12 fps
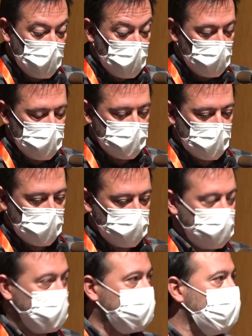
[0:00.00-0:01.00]
como en este caso
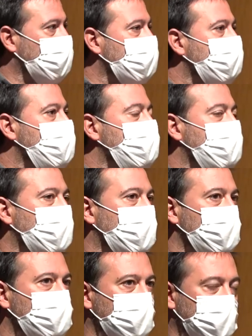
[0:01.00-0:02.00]
es parte de la
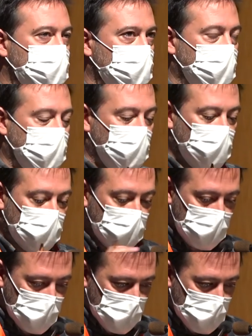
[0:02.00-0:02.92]
Administración, sobre todo en Aragón,